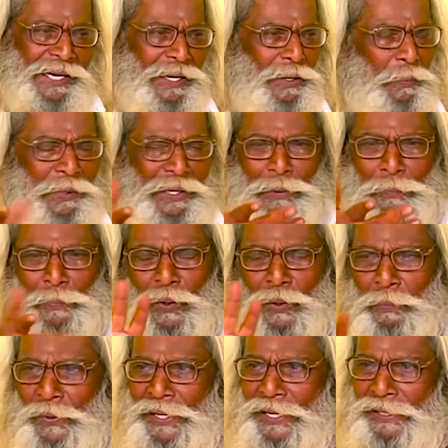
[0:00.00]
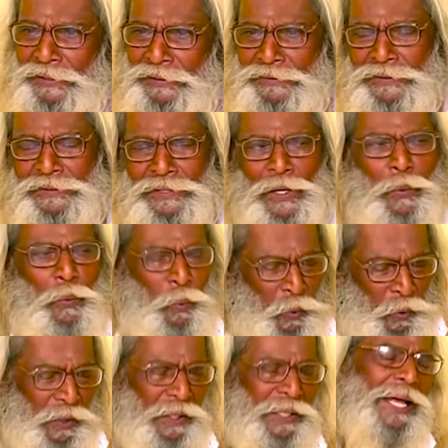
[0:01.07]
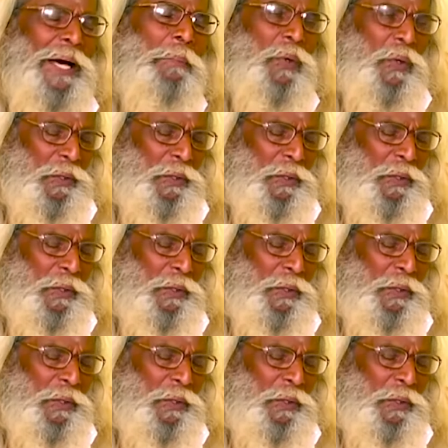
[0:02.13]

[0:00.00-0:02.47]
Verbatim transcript: கன்னியாகுமரிக்கோ போக முடியாது ஊருக்கு தான்